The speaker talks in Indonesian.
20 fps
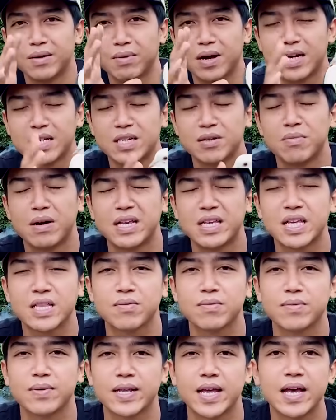terima kasih
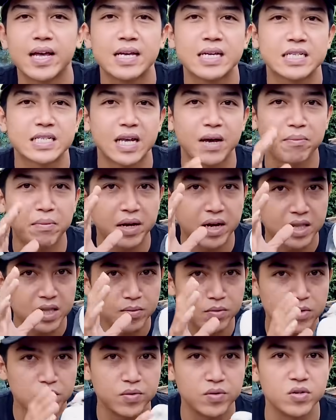banyak teman-teman ya sampai
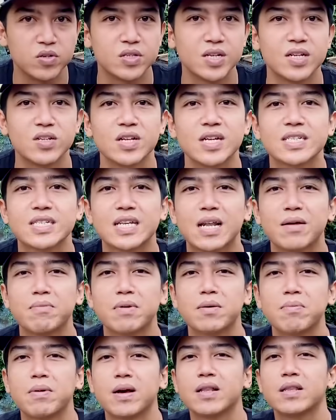ketemu di video selanjutnya
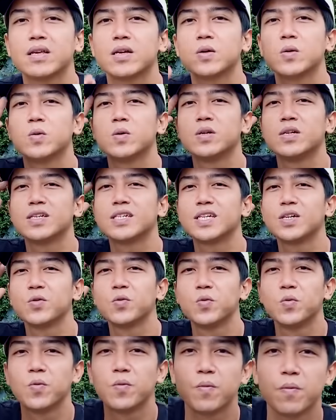salam merpatiku
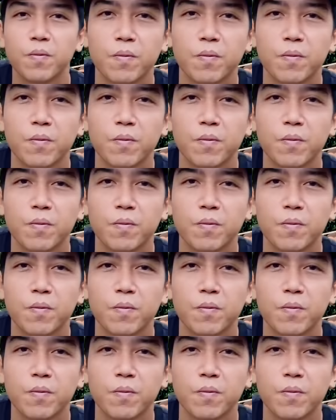see you